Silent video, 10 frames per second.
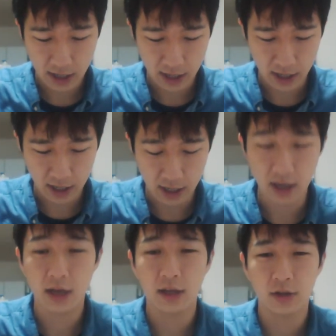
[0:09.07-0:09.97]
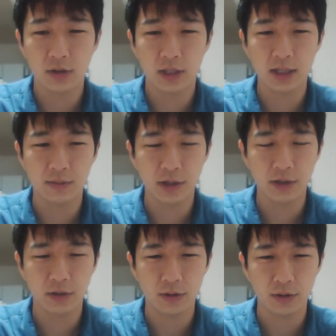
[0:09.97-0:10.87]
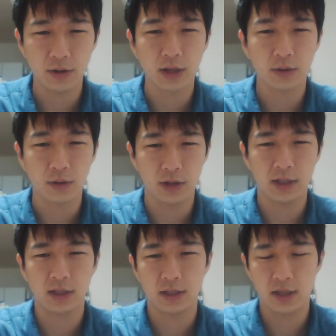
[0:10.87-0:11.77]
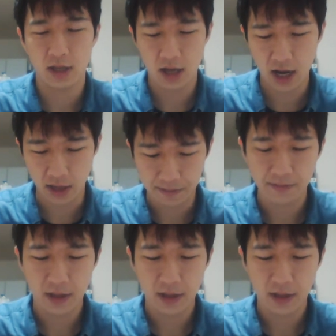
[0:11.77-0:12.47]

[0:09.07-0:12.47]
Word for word: えっ、ー、と、久しぶりの動画投稿です。はい。